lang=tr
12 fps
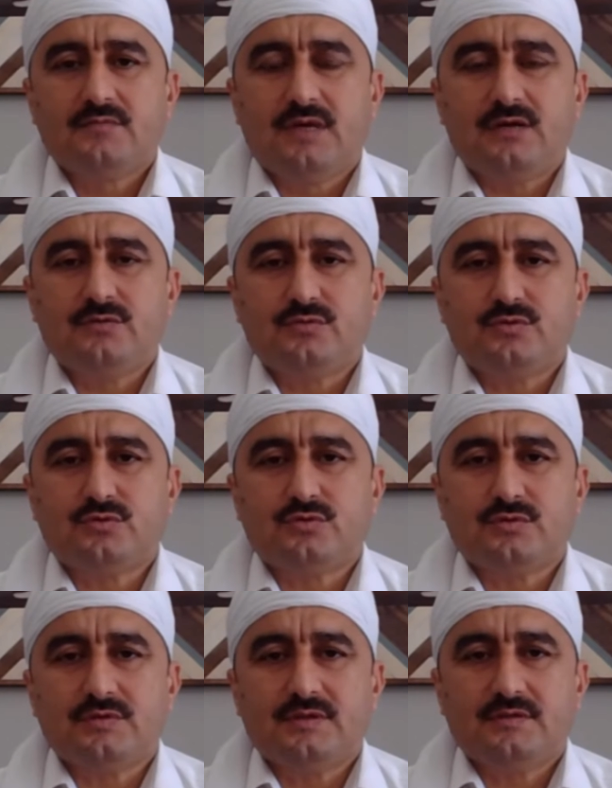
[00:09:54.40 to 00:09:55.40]

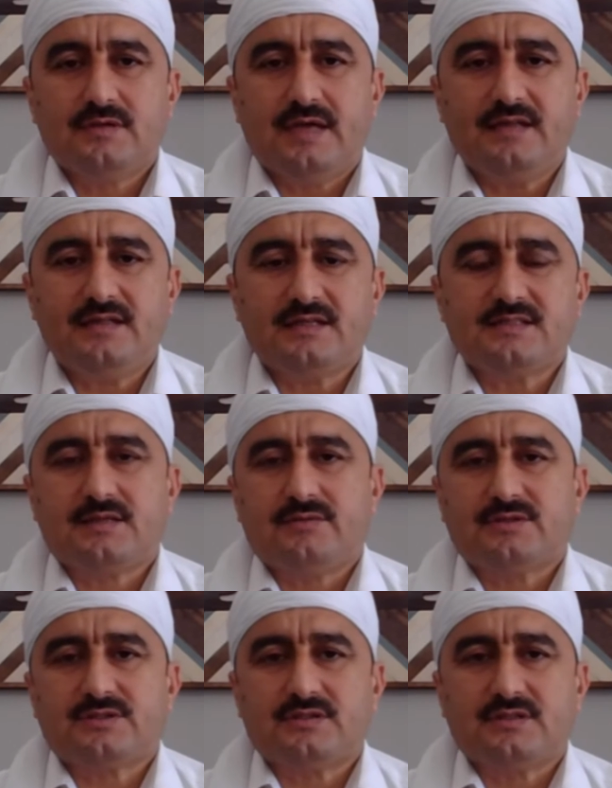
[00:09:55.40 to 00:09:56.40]
malumunuz Hendek
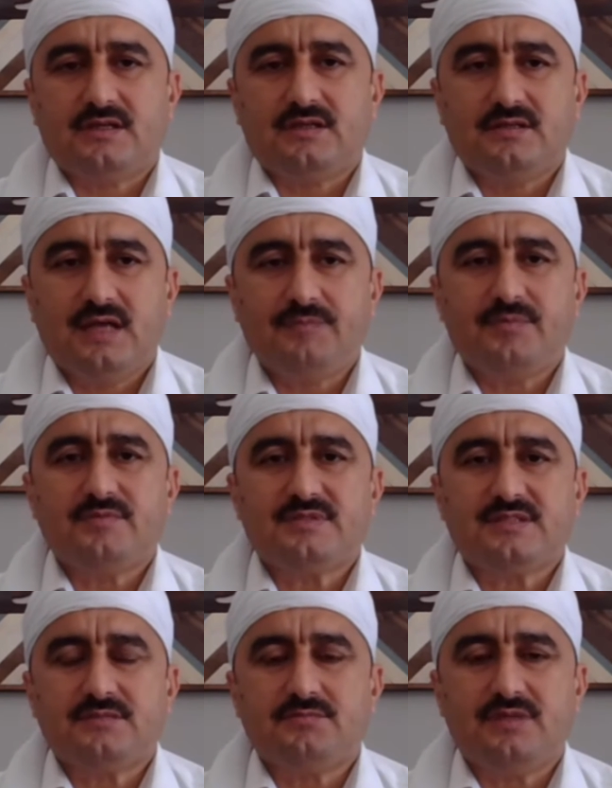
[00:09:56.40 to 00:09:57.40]
Savaşı'nda
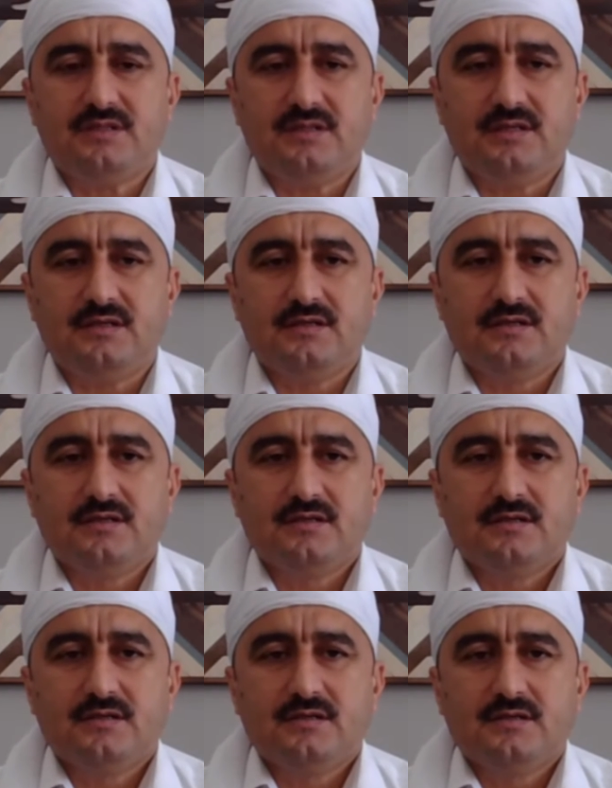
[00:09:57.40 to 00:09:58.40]
hepimizin bildiği
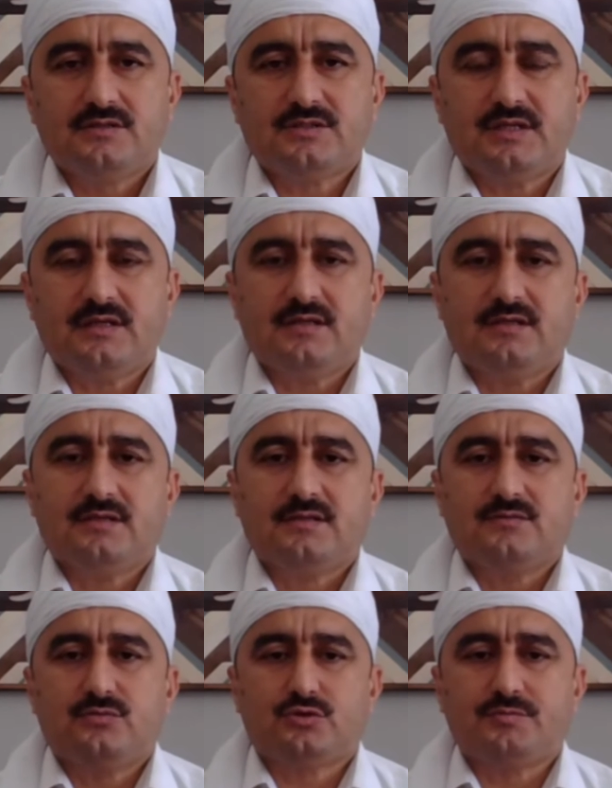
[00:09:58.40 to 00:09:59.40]
işte
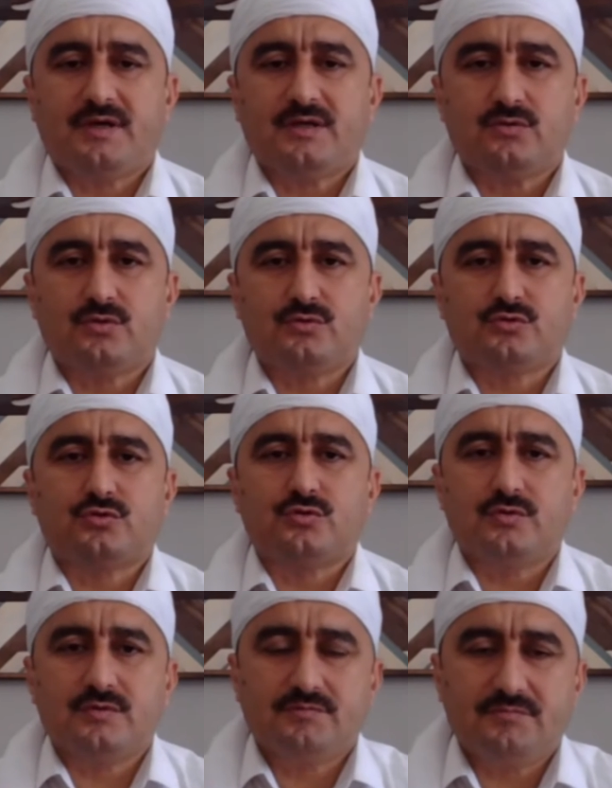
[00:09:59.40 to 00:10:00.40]
düşman
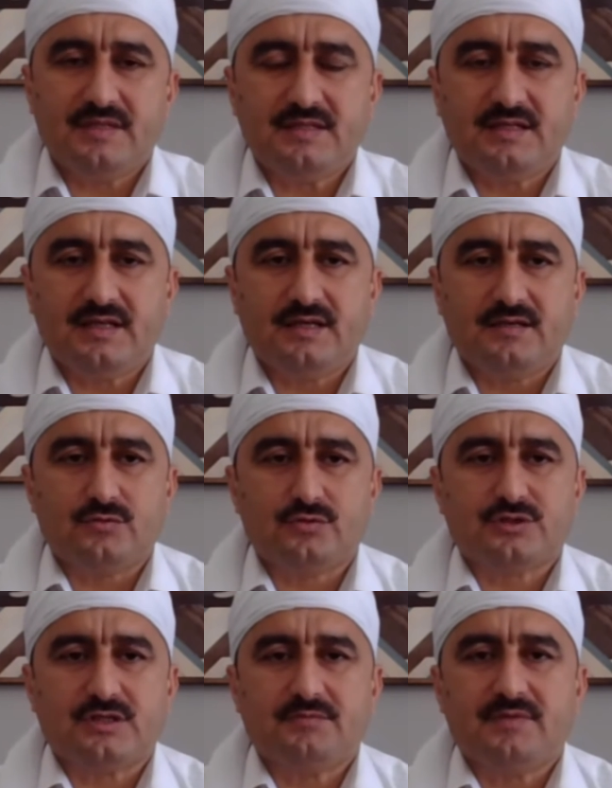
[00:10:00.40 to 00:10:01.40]
ordusu Medine'yi
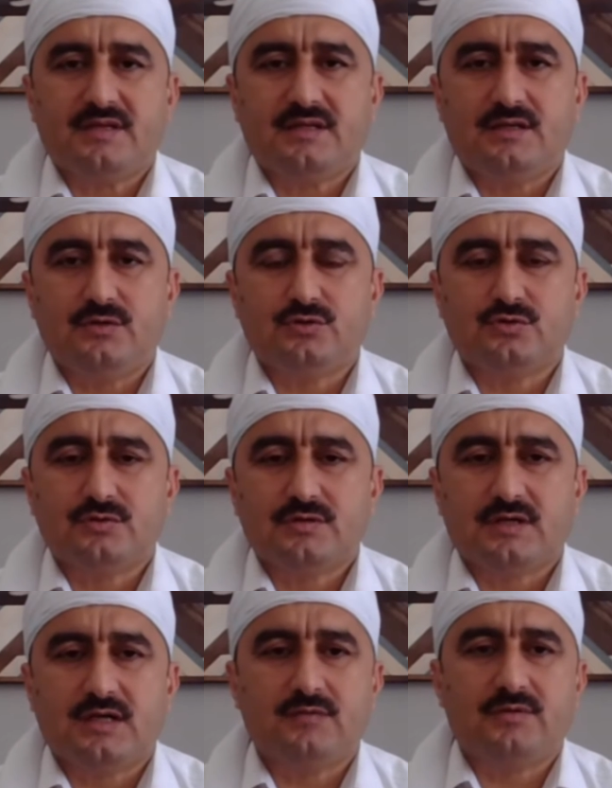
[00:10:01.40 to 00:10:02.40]
kuşatmaya geliyor.
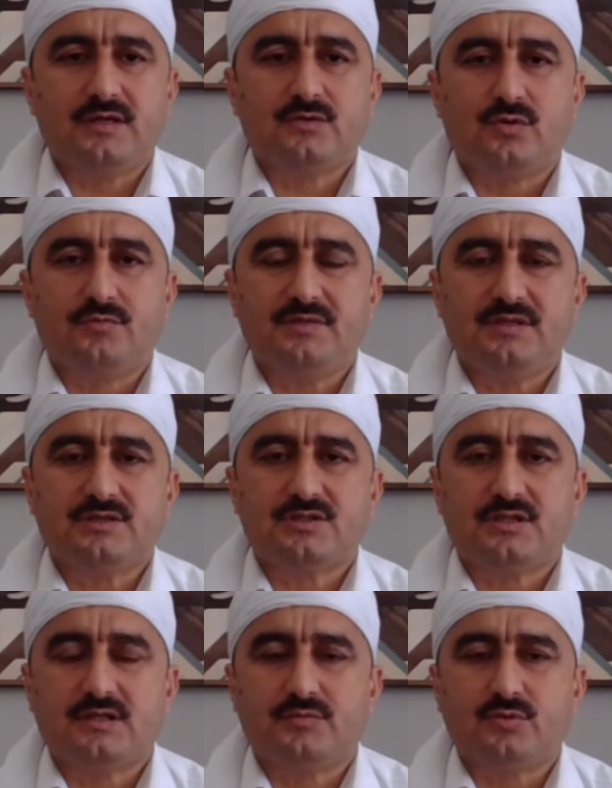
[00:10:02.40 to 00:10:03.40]
Kalabalık 10 bin
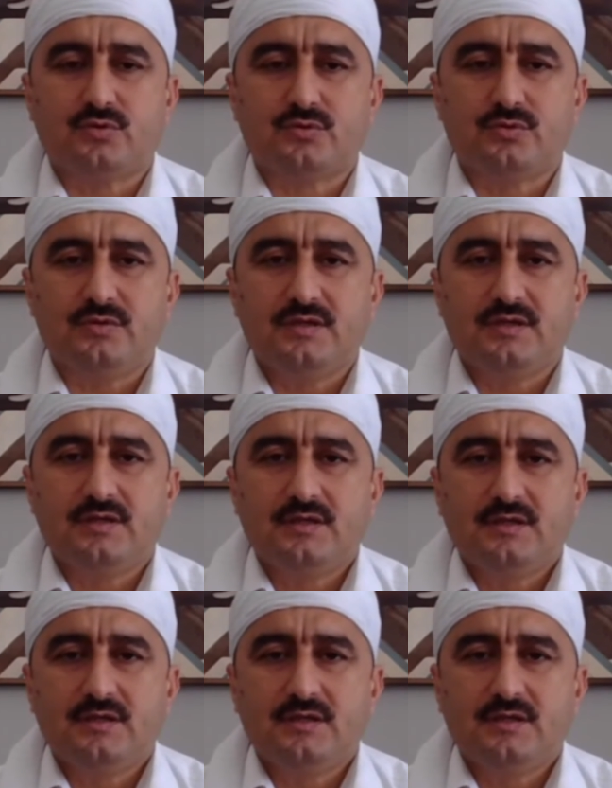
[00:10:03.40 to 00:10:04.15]
kişilik bir ordu.